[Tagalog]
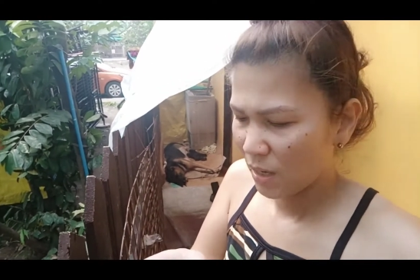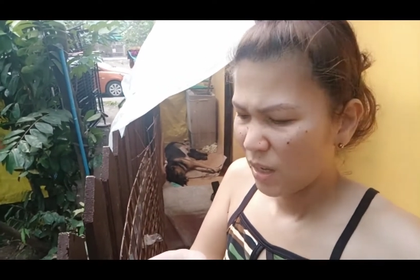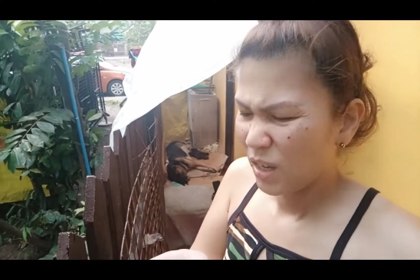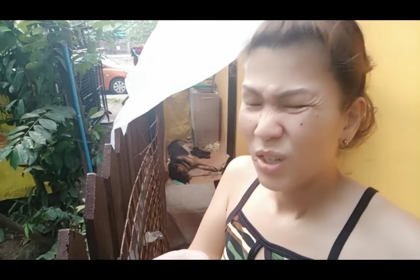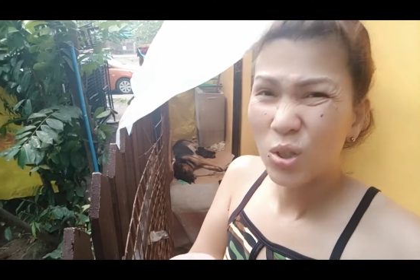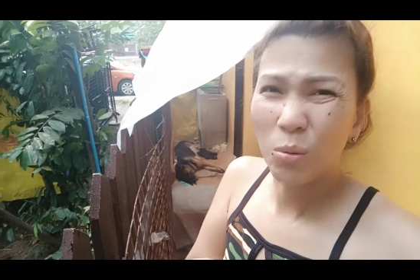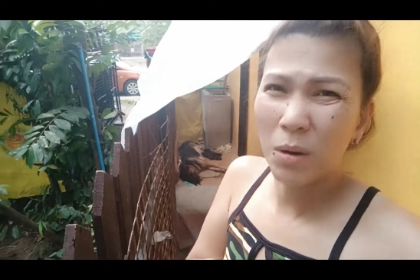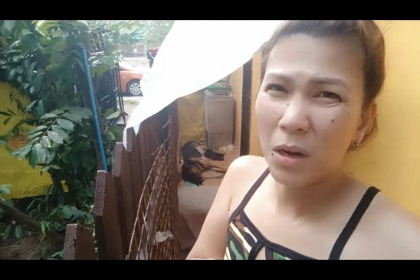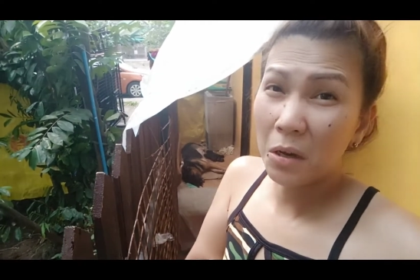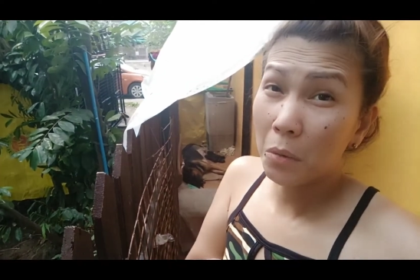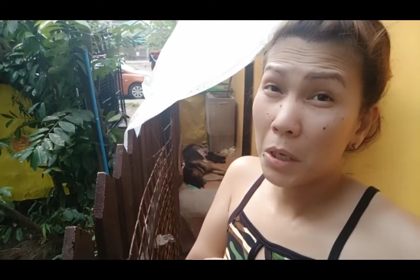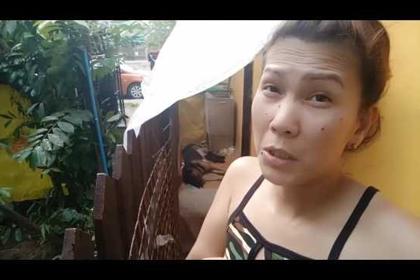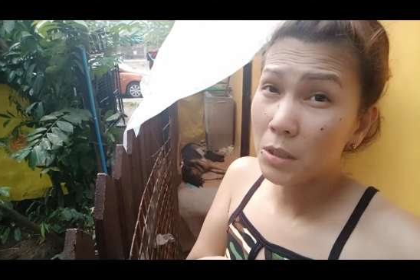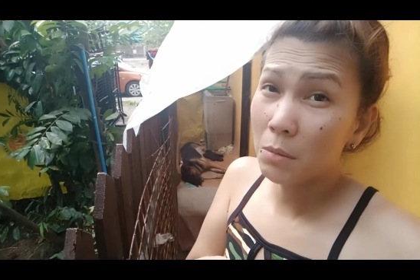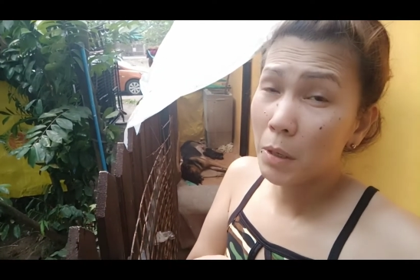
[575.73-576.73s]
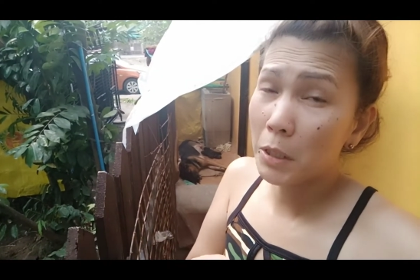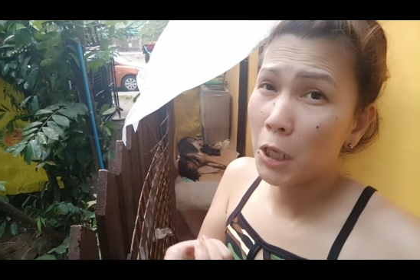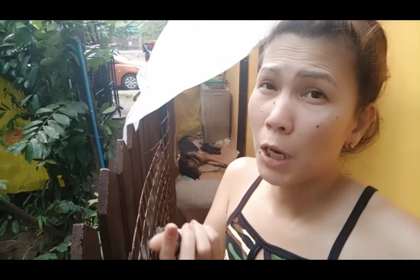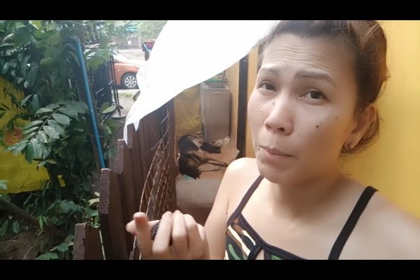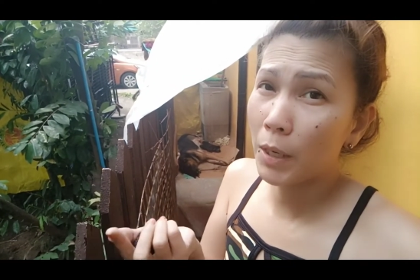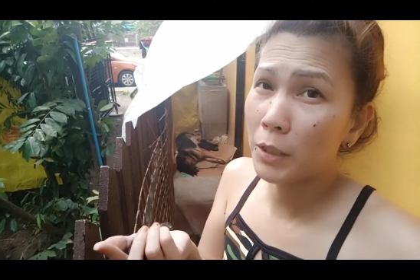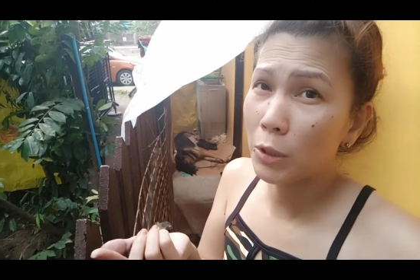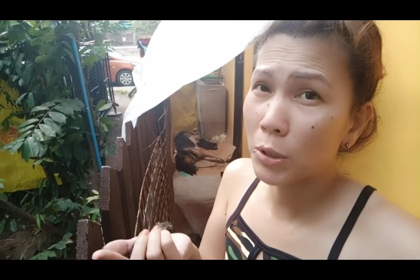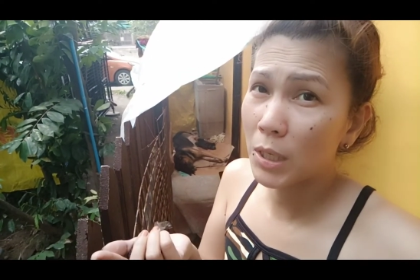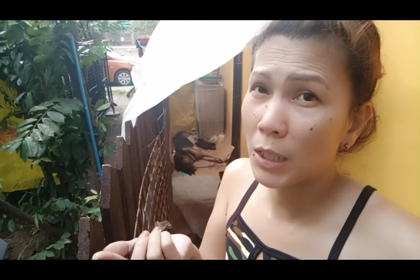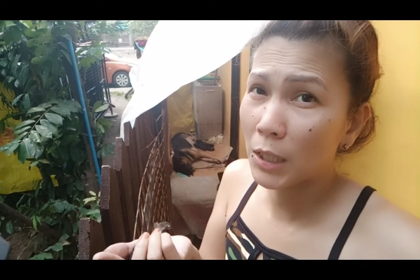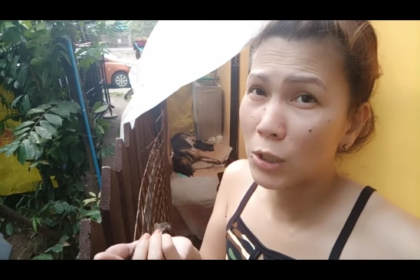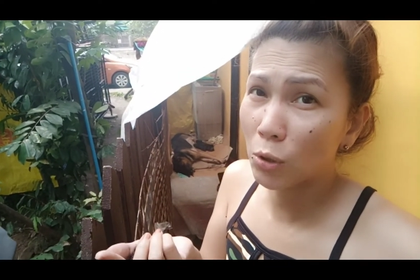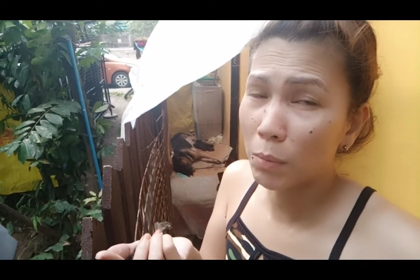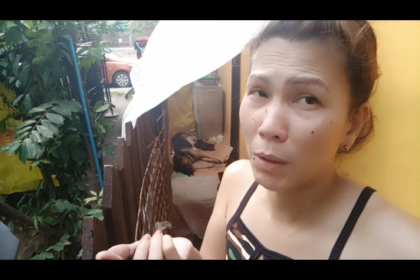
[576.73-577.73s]
So mga kawayas, diba, hindi lang pala dito sa atin
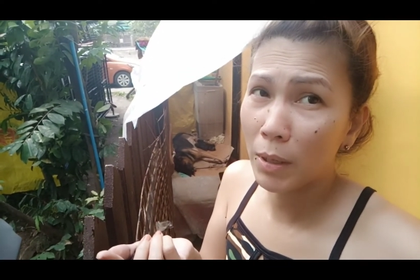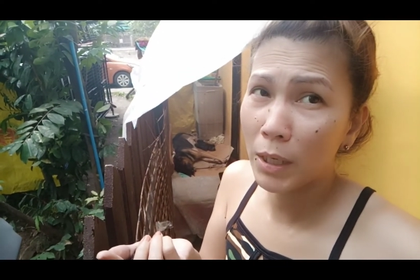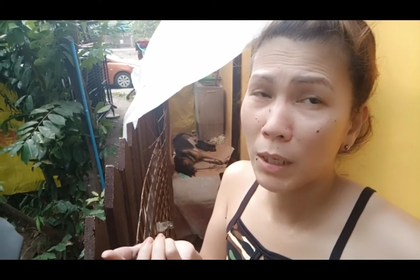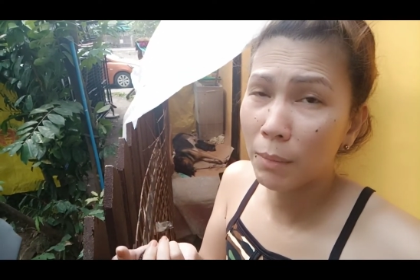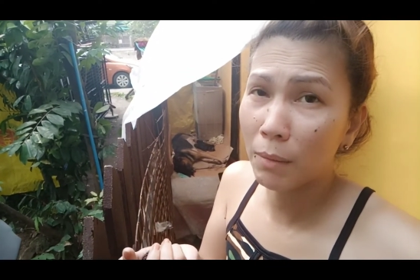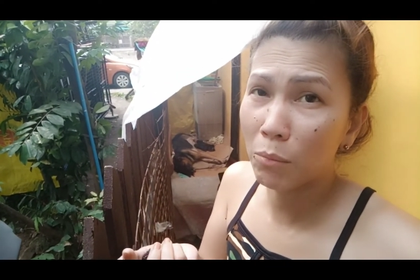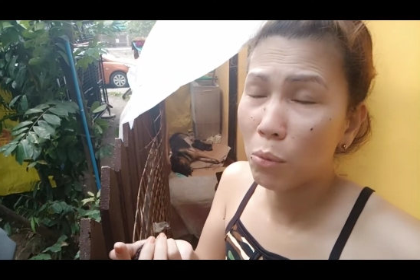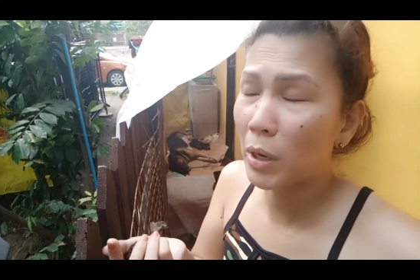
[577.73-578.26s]
sobrang mahirap ang buhay.